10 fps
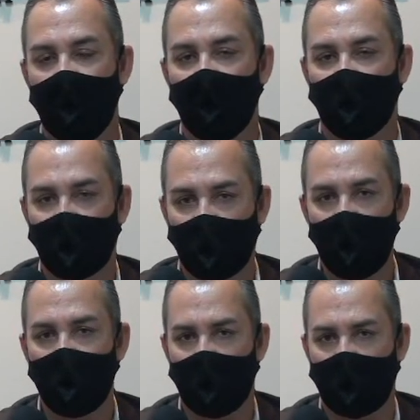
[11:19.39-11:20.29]

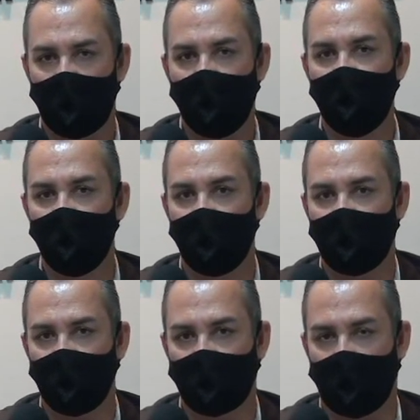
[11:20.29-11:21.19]
sempre é cabível
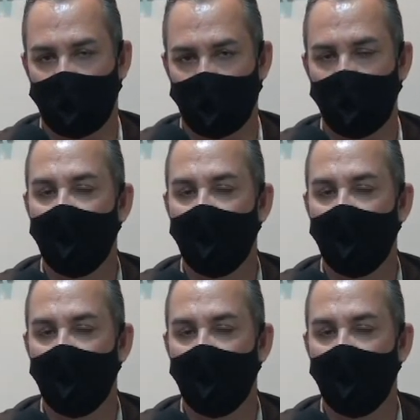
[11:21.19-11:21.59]
nesses casos.